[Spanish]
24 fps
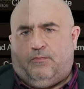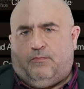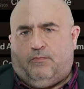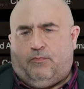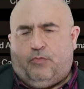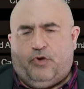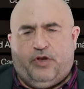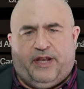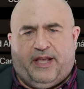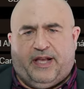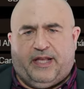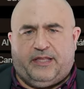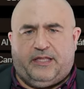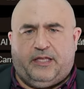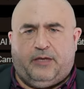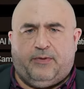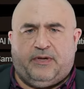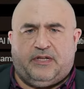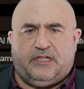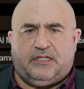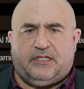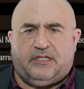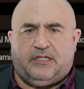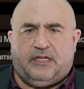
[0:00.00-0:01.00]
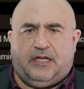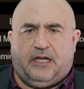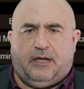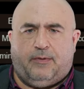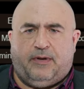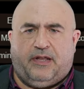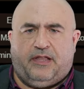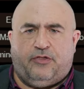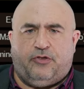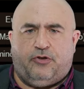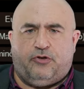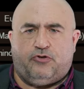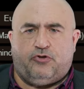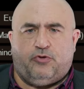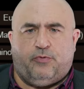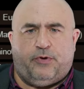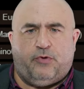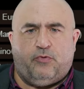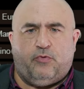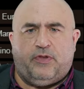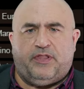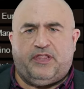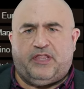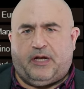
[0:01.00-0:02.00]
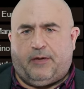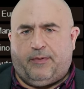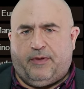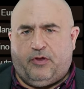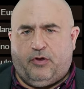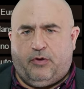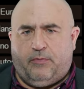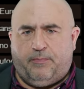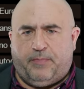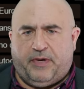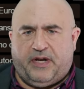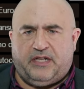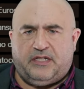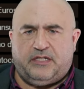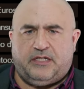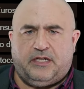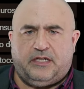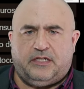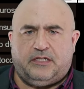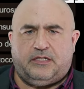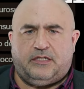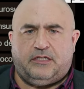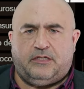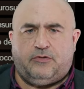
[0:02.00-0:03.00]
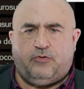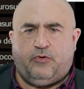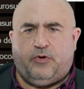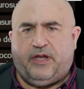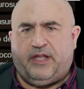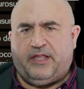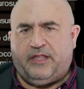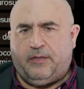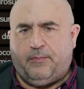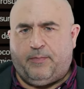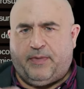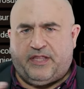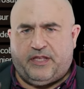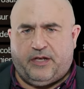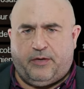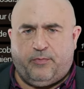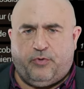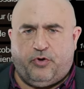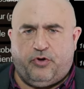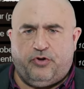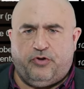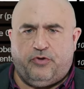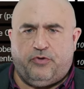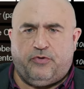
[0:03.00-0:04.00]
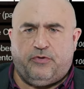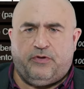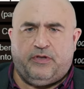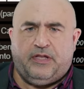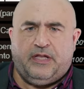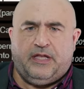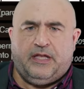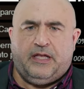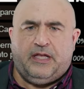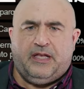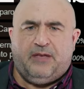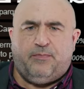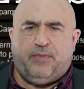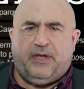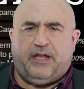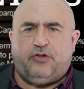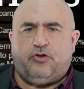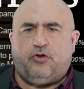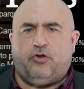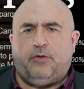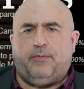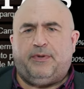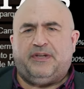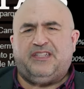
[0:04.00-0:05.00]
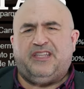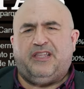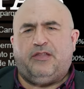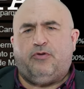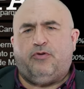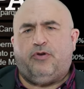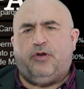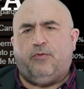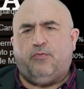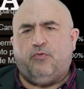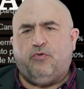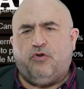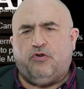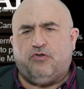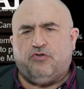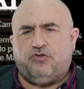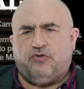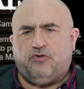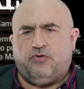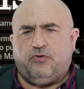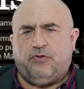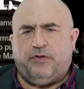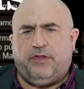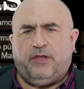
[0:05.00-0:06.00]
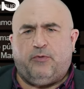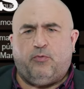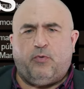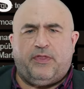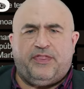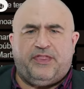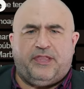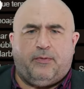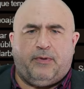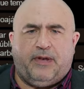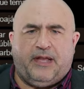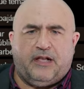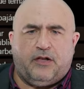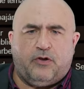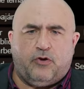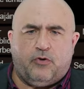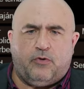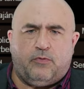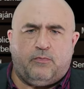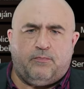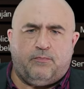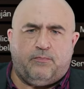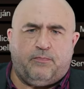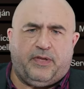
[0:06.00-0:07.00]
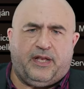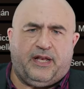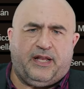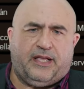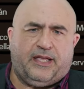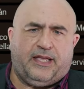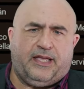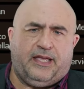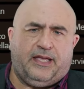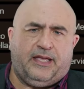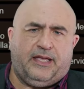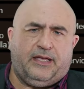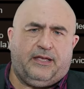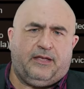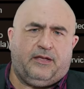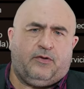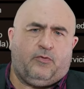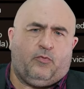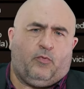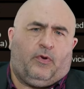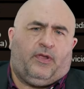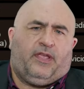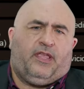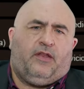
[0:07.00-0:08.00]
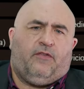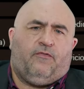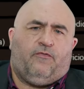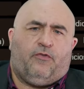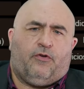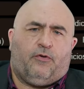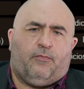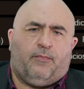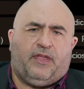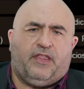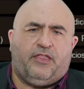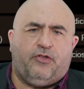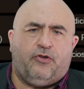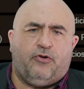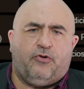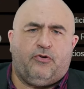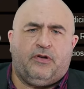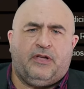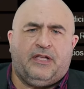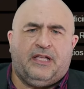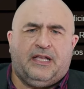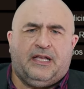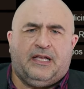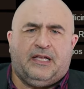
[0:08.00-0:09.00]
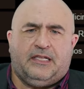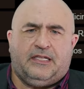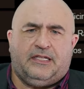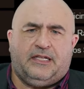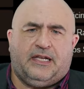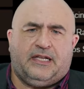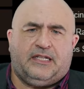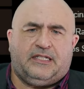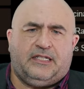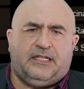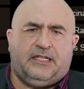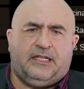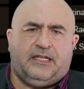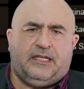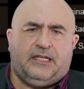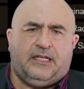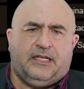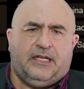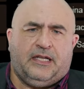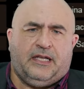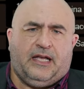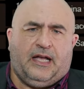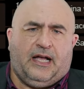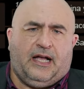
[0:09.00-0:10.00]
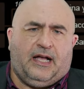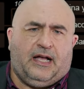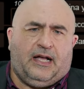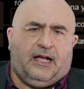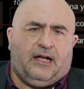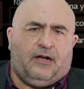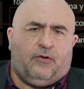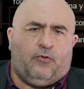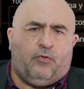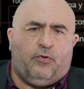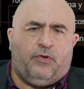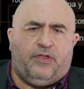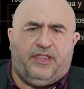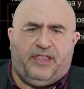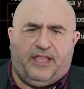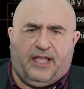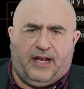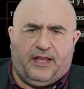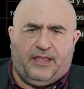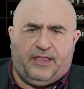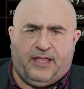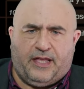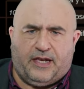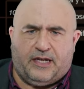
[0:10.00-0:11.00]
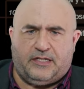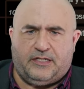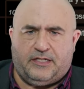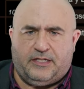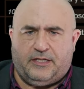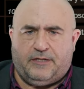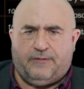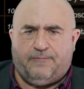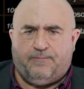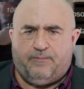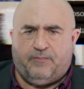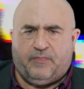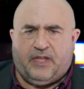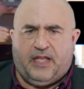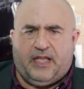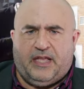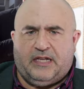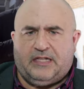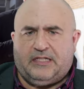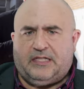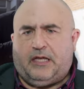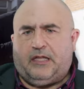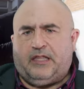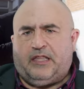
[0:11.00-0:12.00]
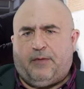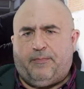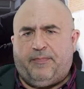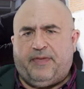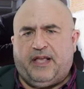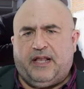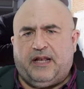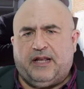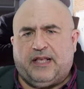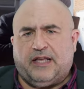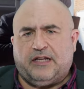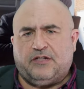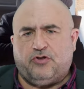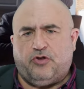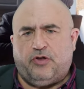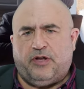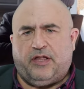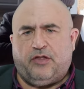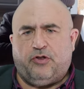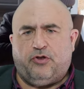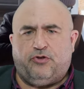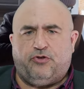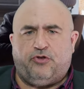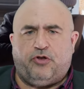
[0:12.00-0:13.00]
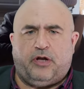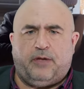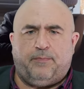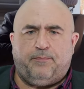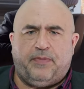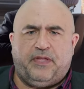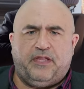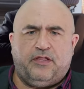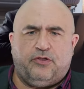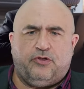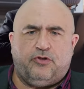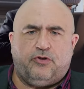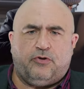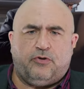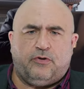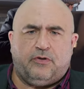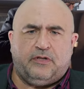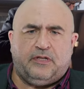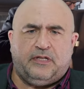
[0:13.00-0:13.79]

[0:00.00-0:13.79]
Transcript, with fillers: muy negativas, hablando sobre un entramado de empresas, un gente patrimonio, era todo demasiado nebuloso y de guante blanco para que cualquier información llegase a judicializarse. Estaba también el caso de la doctora Pinto,